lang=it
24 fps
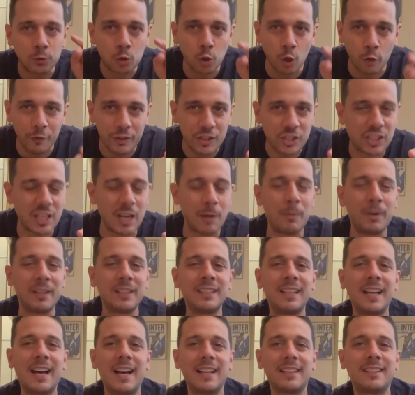Dove siamo
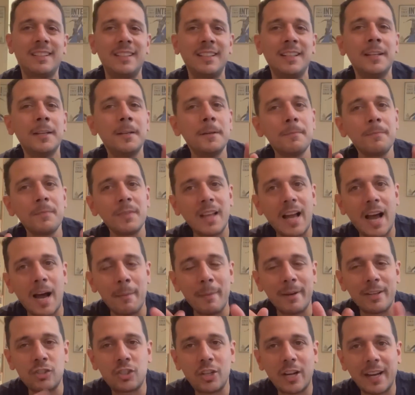andati a
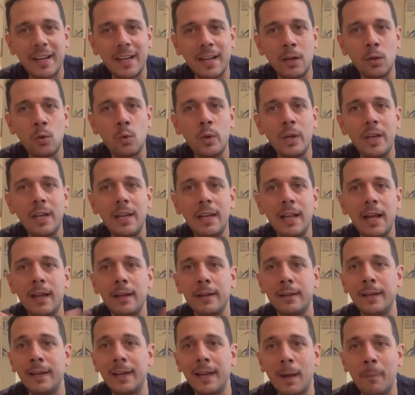mangiare l'anguilla?
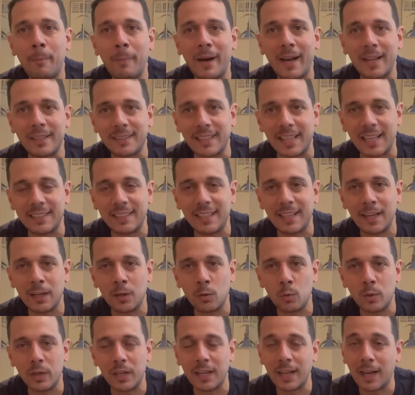Nella patria
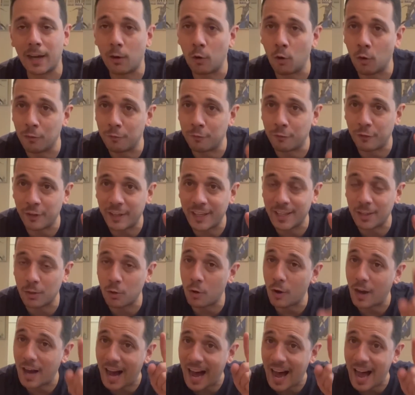dell'anguilla,
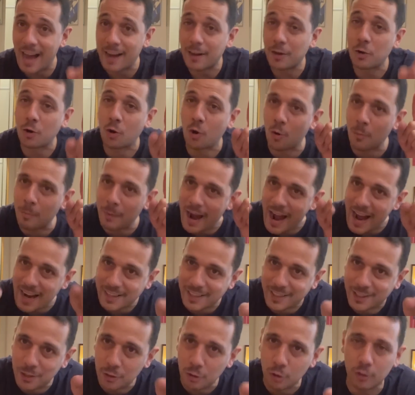ovvero a
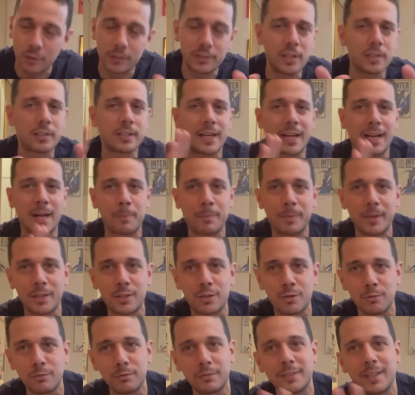Comacchio. Gli sarà
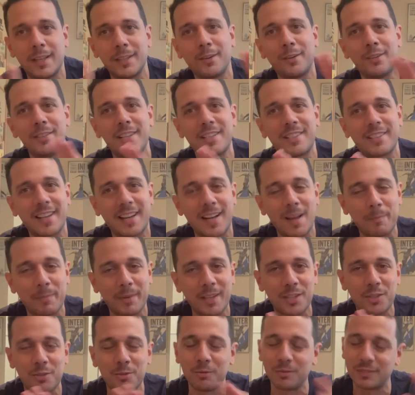piaciuta? Non gli sarà
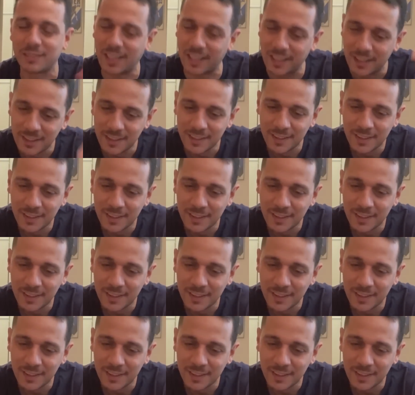piaciuta?